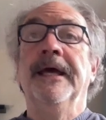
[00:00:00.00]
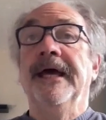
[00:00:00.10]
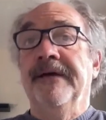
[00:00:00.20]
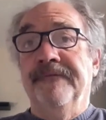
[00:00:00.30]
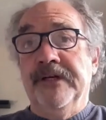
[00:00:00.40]

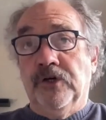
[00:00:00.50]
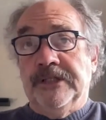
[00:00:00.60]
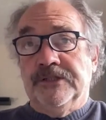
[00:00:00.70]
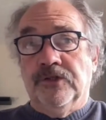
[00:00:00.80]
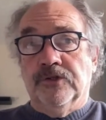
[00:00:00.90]
È vero che
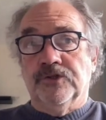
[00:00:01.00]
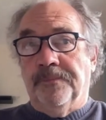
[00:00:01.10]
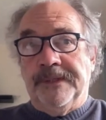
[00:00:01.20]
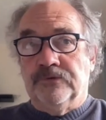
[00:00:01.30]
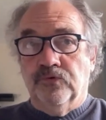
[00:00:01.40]
sono
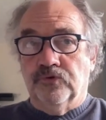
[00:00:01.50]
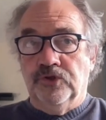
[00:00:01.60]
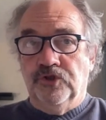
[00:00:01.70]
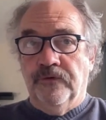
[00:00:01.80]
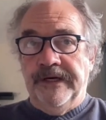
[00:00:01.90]
soprattutto i
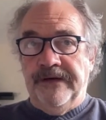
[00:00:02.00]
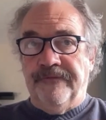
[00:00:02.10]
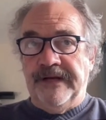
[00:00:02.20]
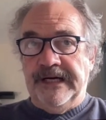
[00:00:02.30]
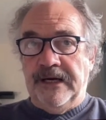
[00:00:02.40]
giovani a
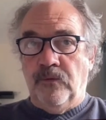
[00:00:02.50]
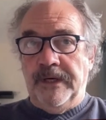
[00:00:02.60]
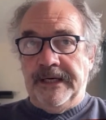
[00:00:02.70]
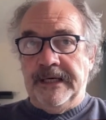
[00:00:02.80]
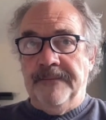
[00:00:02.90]
fare la
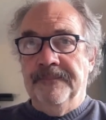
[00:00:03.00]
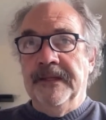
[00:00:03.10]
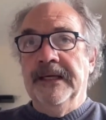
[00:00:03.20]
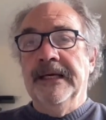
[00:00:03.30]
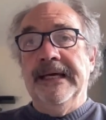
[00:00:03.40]
guerra
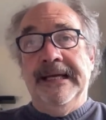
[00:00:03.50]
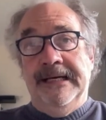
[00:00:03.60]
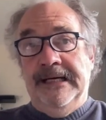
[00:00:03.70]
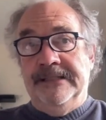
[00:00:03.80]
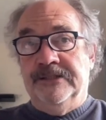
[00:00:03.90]
e
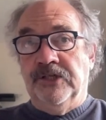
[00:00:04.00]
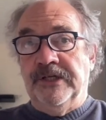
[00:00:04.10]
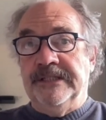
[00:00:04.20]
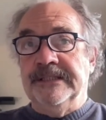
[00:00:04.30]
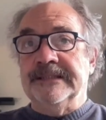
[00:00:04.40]
nelle
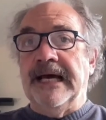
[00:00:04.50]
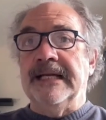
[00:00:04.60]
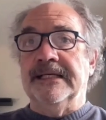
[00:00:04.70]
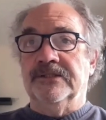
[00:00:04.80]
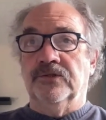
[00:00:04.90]
zone
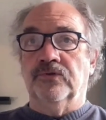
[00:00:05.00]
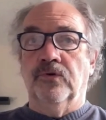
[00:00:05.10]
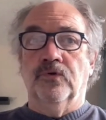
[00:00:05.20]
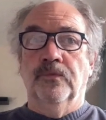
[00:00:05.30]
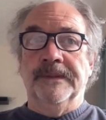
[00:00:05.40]
d'Italia sotto
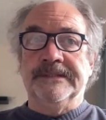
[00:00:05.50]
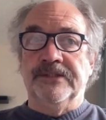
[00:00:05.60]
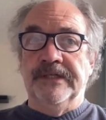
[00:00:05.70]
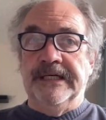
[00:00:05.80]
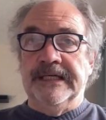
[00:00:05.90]

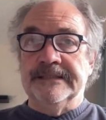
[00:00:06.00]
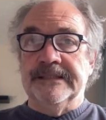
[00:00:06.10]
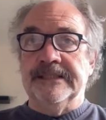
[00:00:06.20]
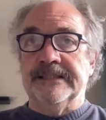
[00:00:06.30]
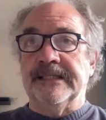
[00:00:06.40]
l'occupazione
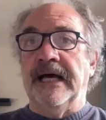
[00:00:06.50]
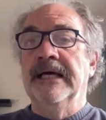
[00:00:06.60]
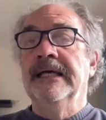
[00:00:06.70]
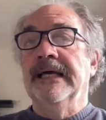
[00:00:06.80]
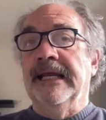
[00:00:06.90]
nazista
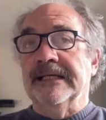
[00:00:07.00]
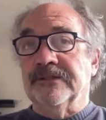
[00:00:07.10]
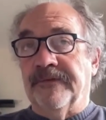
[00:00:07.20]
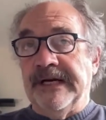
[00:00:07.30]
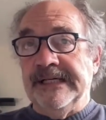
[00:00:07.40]
e la
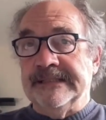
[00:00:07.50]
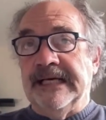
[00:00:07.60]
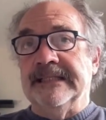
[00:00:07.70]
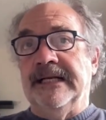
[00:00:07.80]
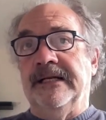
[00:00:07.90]

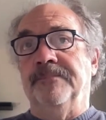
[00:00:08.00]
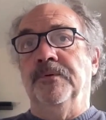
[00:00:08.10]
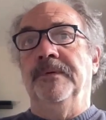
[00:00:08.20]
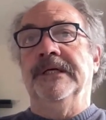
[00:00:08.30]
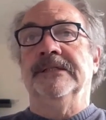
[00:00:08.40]
sovranità della
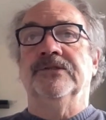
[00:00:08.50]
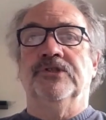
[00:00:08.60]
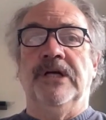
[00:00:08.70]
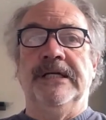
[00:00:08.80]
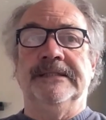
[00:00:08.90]
Repubblica
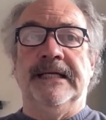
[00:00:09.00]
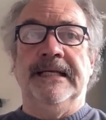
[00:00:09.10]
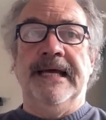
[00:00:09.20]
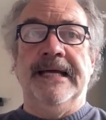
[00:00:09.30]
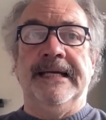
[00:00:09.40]
Sociale
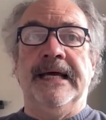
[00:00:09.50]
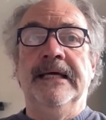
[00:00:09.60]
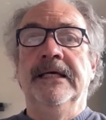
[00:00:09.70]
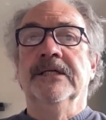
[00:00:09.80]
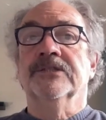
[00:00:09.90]
Italiana
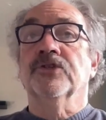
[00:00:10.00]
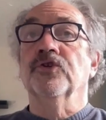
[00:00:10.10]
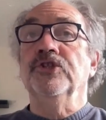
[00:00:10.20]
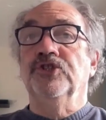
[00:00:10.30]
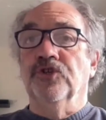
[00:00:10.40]
sono
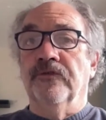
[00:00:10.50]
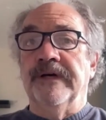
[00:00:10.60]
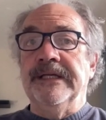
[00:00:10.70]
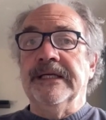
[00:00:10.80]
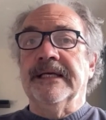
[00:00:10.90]
i
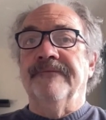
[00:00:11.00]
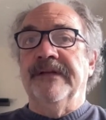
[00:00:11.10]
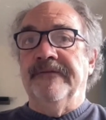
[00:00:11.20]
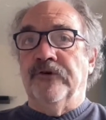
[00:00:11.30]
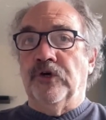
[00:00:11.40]
giovani che
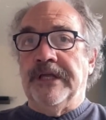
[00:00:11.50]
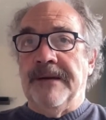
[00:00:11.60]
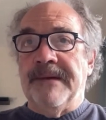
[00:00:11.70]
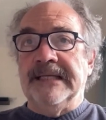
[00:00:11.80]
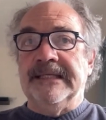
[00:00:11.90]
venivano
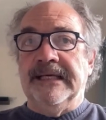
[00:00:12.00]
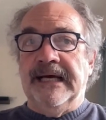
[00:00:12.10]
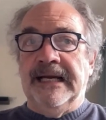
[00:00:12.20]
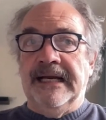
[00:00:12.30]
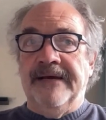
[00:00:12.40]
chiamati
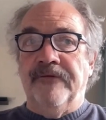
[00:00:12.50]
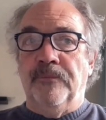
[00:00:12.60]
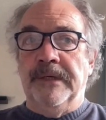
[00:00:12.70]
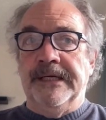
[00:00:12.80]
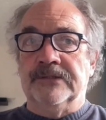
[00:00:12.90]
alla leva
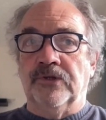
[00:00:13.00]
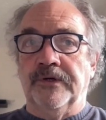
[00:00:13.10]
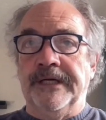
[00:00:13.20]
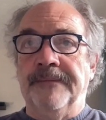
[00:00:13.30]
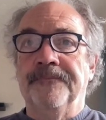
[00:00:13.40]
obbligatoria